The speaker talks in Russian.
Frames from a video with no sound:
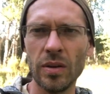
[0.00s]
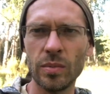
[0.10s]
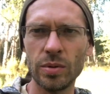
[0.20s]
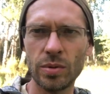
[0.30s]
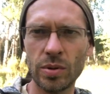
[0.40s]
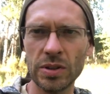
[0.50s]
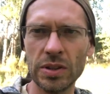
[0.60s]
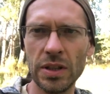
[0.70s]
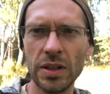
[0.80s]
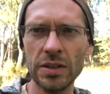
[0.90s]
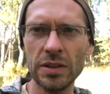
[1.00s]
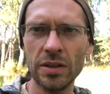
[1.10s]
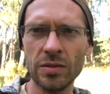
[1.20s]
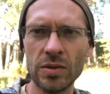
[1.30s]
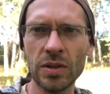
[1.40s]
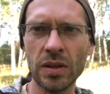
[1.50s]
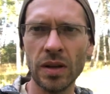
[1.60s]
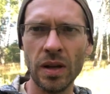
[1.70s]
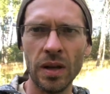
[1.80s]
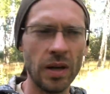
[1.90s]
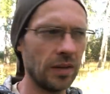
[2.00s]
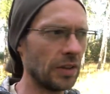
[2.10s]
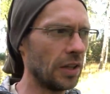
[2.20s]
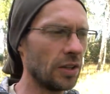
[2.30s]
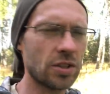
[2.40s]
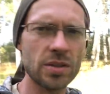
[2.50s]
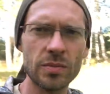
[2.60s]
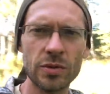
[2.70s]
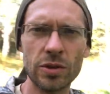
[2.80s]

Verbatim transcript: будет только старые останутся. А в дальнейшем вот